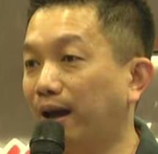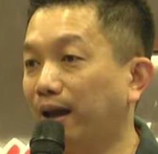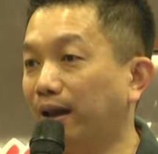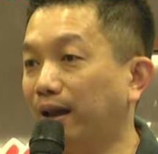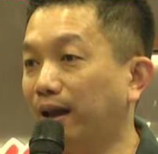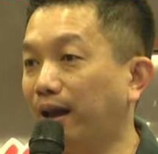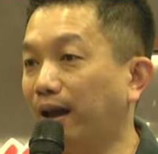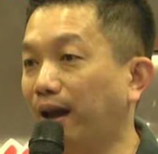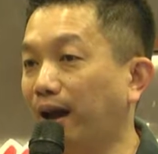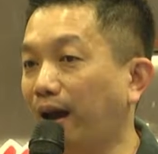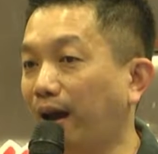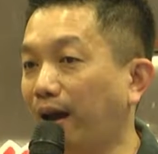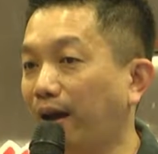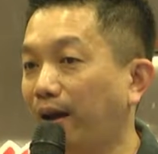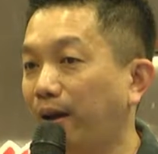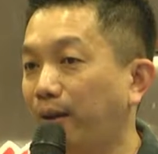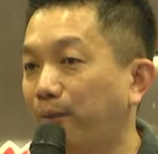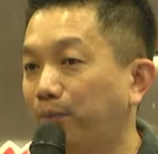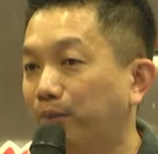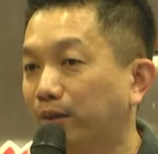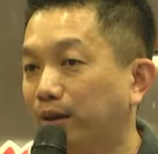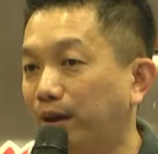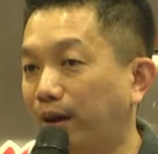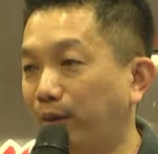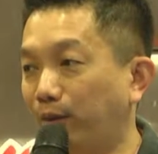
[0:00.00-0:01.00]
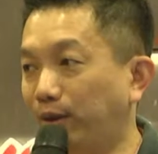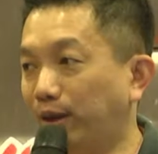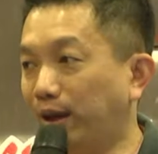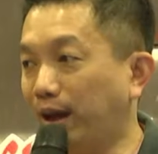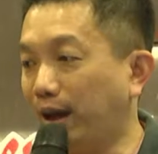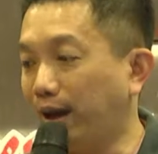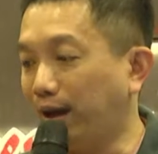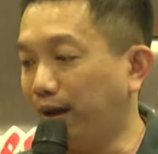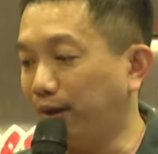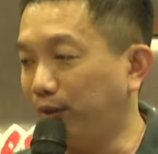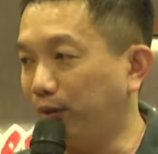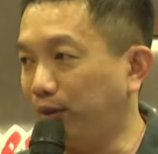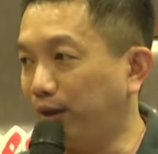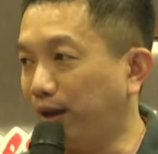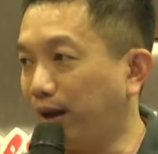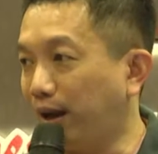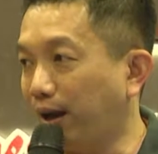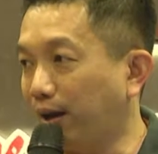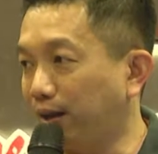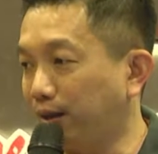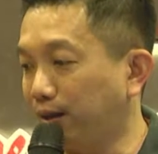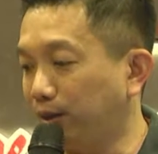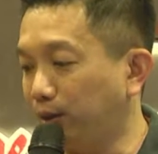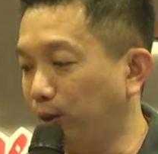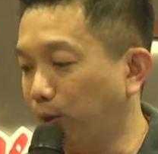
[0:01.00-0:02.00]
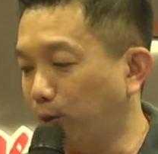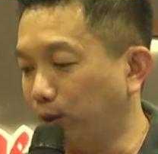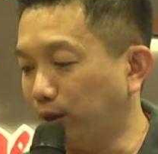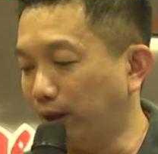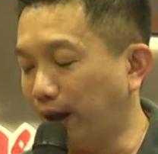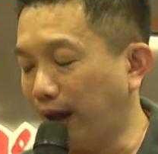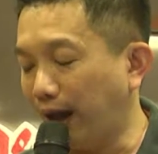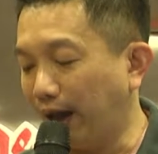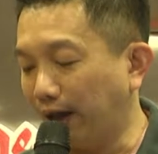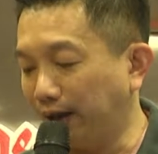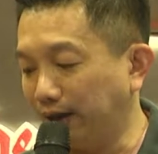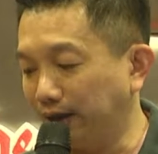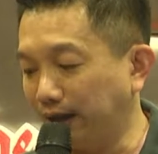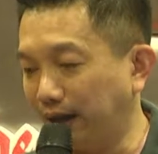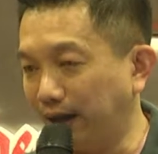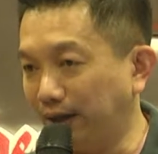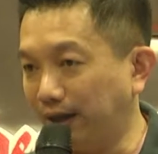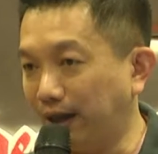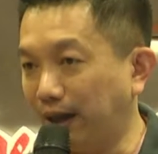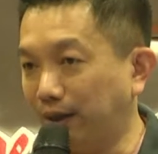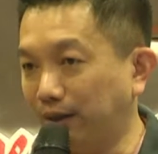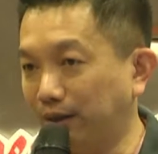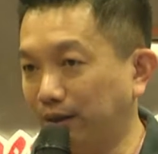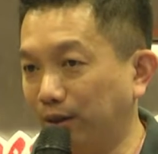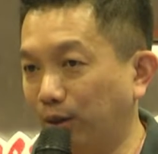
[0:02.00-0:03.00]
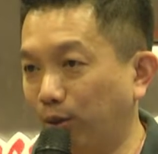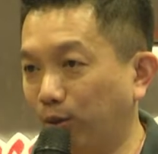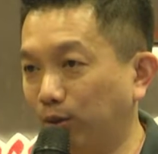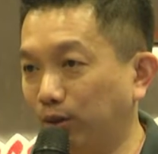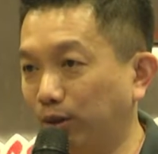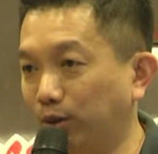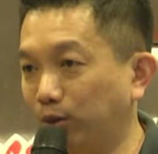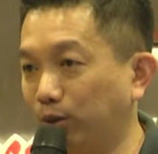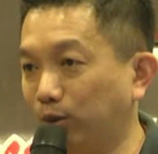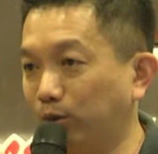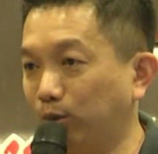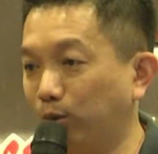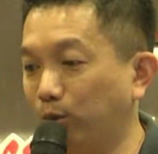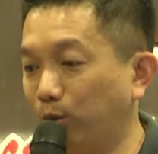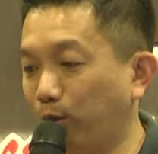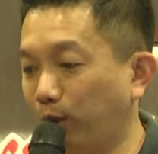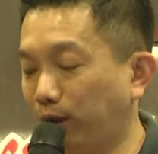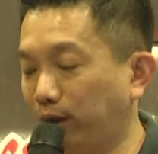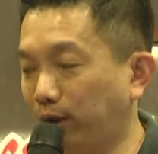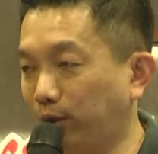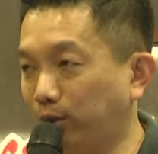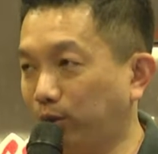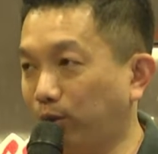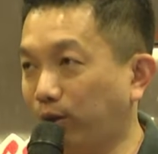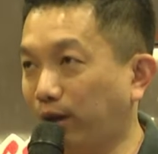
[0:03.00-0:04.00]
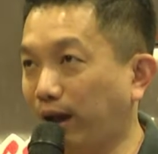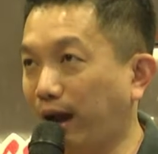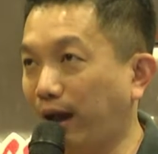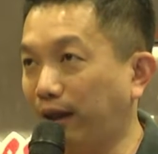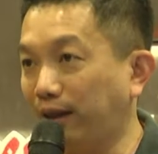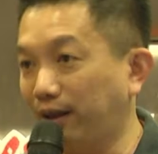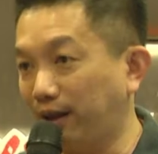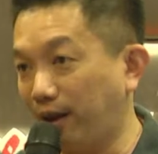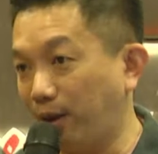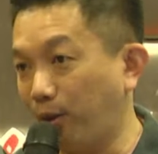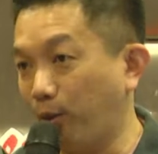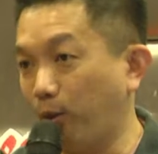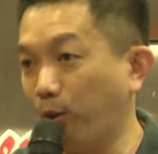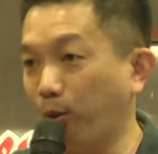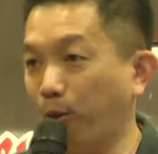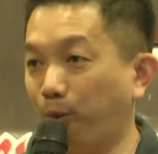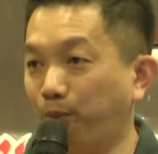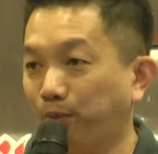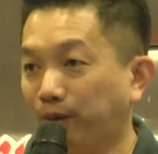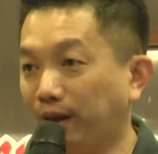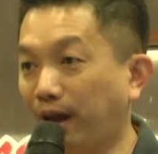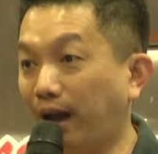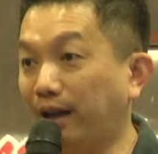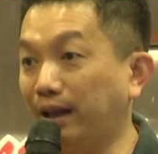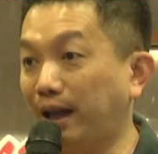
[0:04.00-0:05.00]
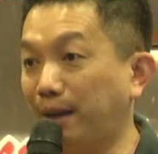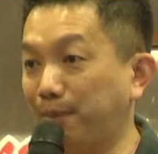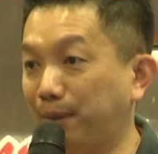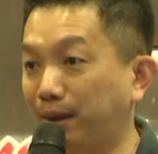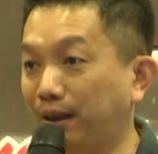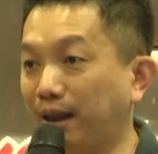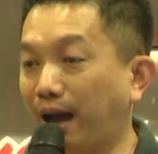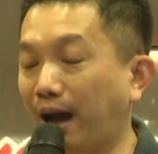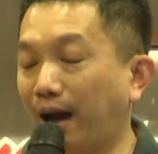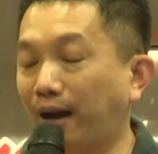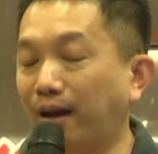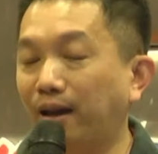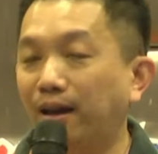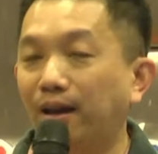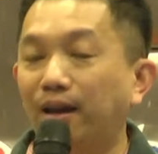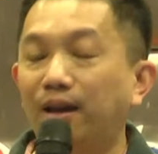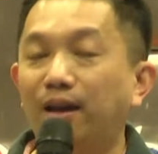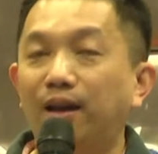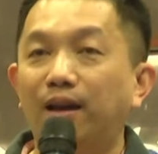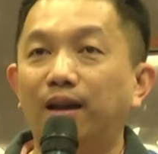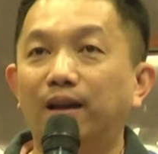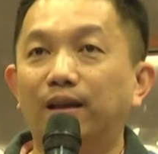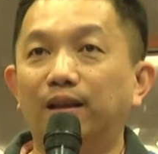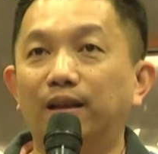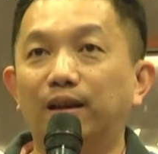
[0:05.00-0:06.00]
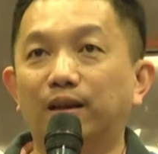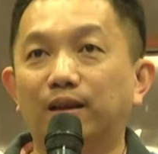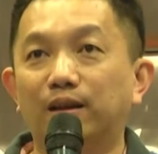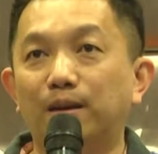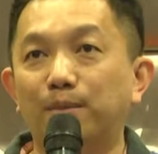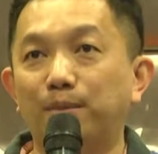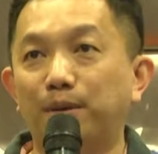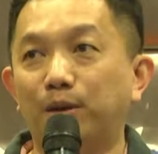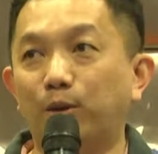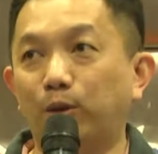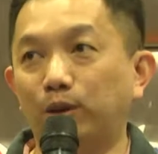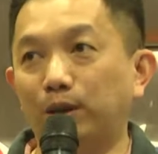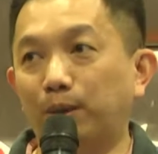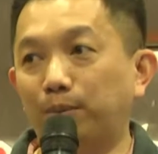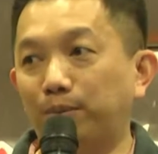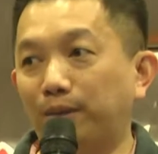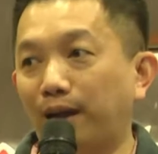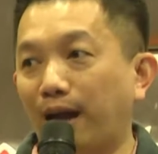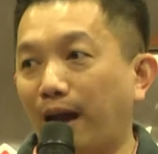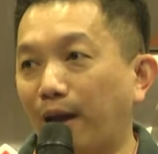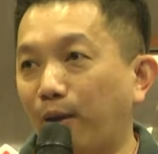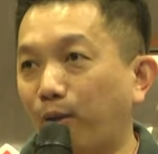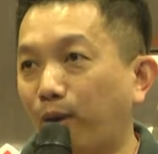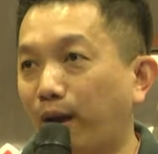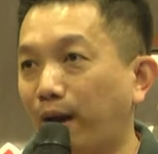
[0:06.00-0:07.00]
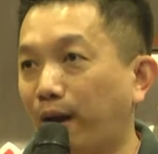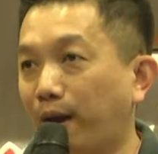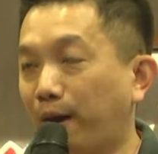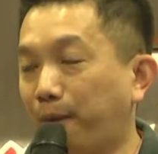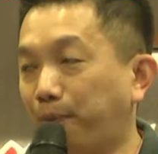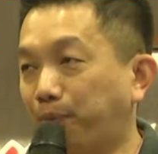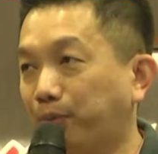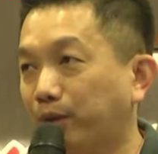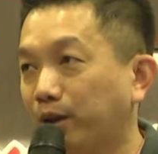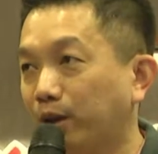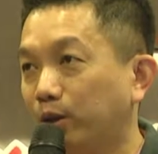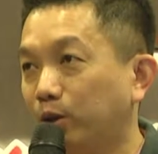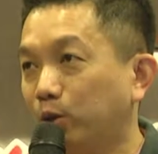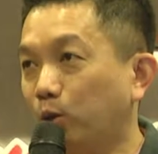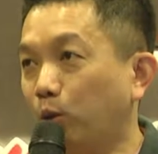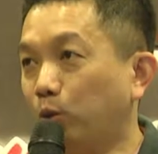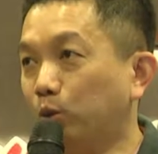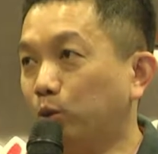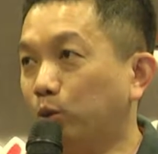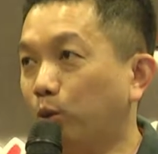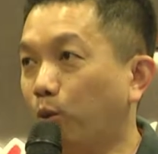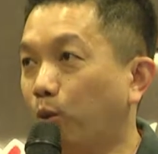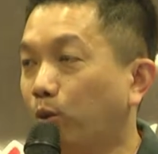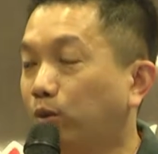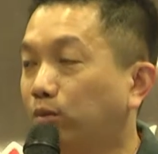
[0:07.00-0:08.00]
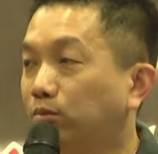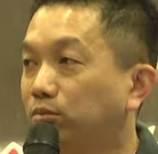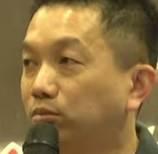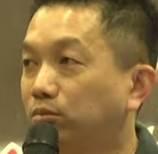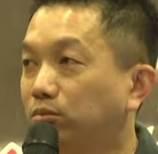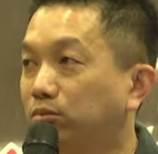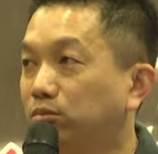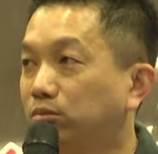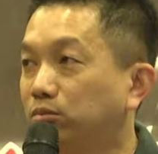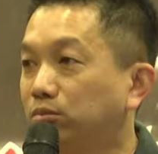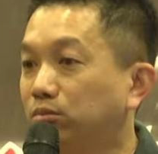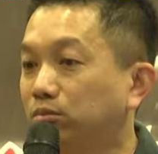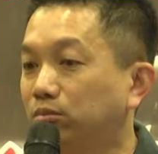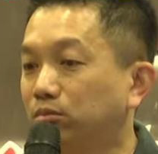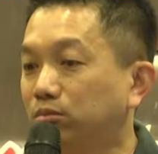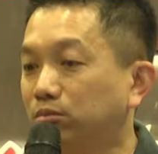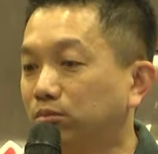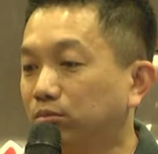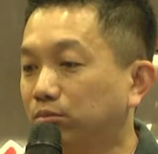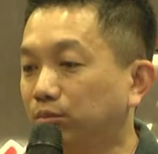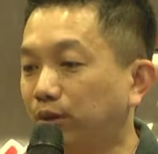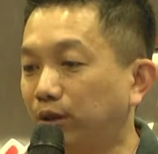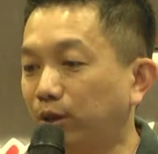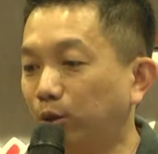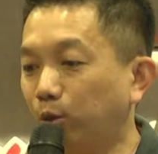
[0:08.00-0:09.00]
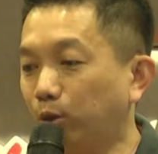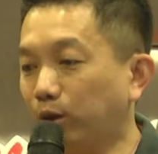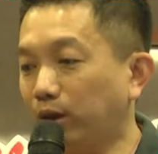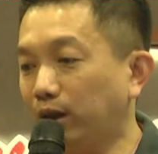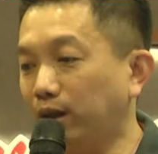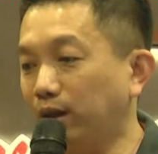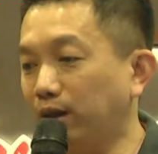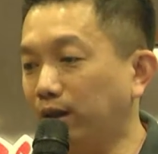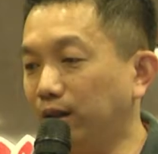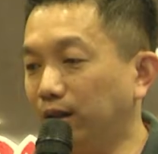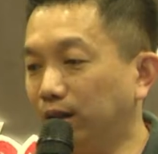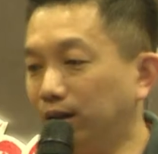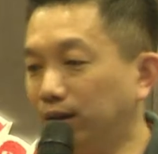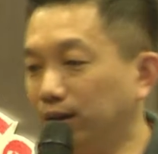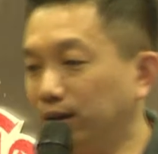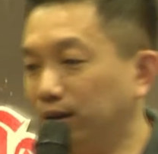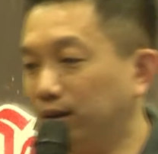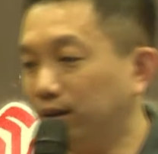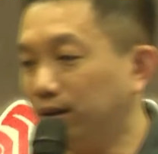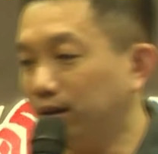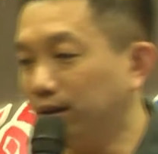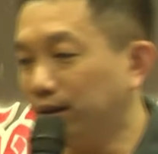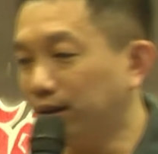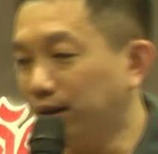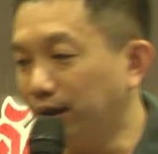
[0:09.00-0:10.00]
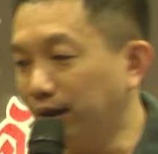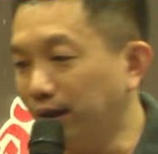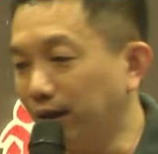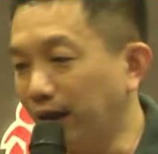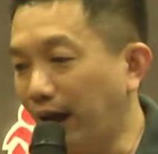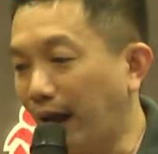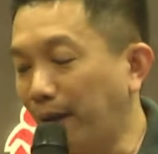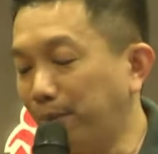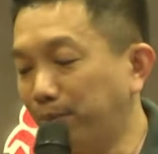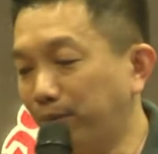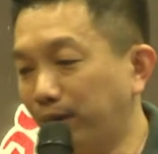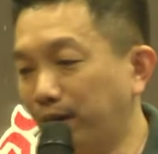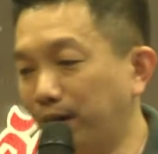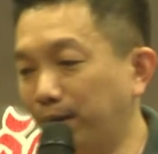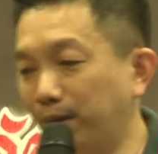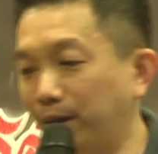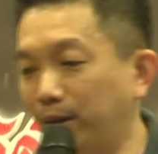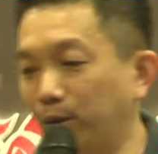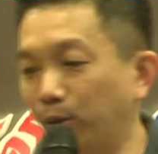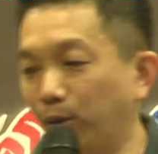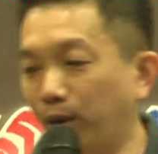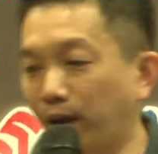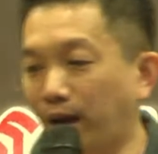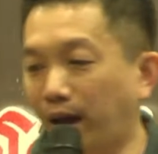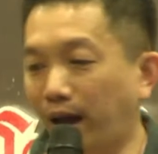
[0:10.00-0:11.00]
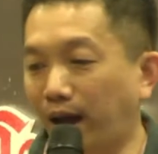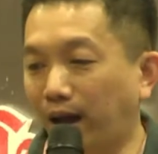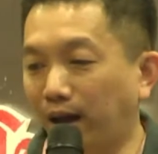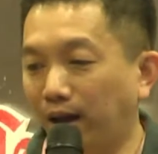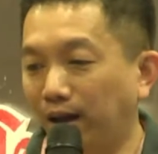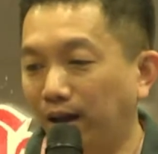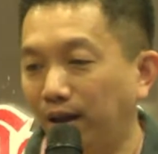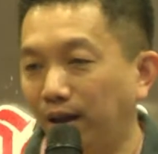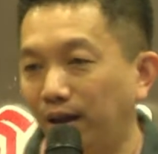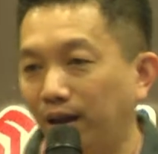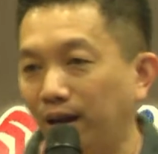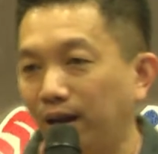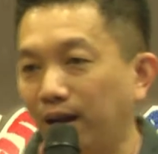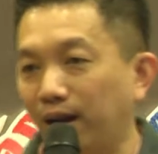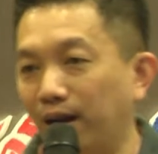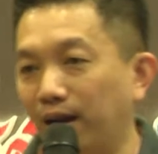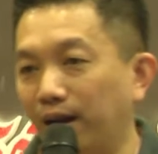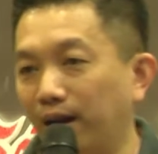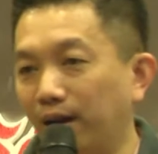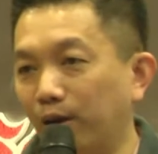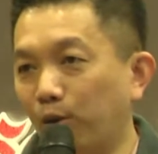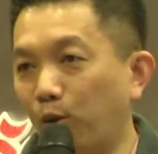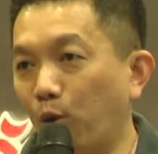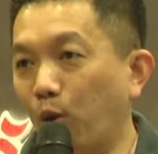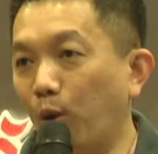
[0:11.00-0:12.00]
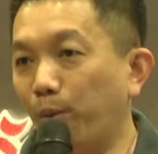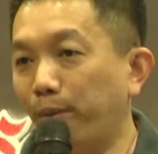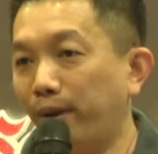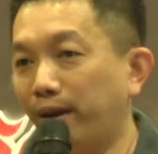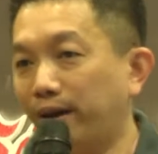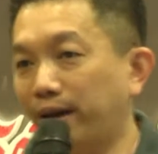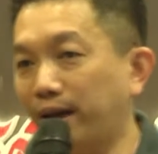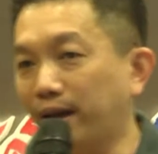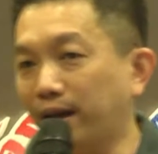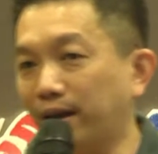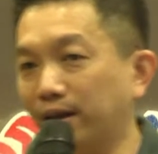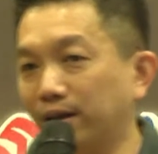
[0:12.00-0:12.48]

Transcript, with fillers: นะฮะแล้วเวลาเวลาหลงทางหรืออะไรเนี้ยเราเราต้องดูว่าเราต้องการเอาอะไรเป็นหลักแล้วก็มีคนทำนายว่าทุกๆไม่รู้กี่กี่ล้านปีไม่รู้ฮะขั้วแม่เหล็ก